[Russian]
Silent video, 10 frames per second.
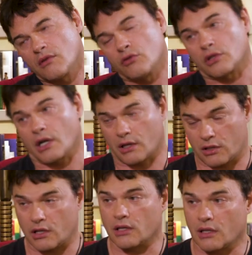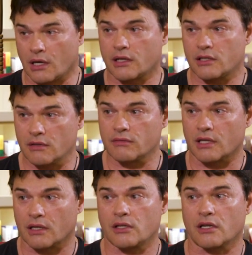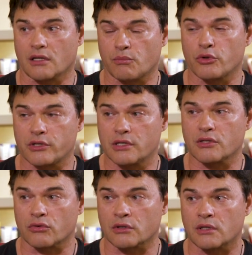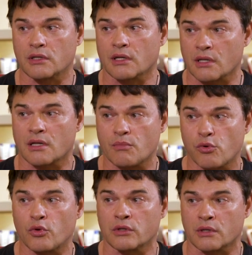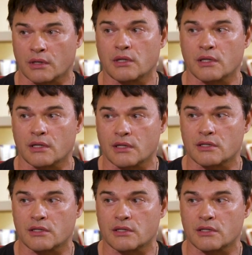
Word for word: Вот, а где она активная, где она пульсирует, где она наполнена, где она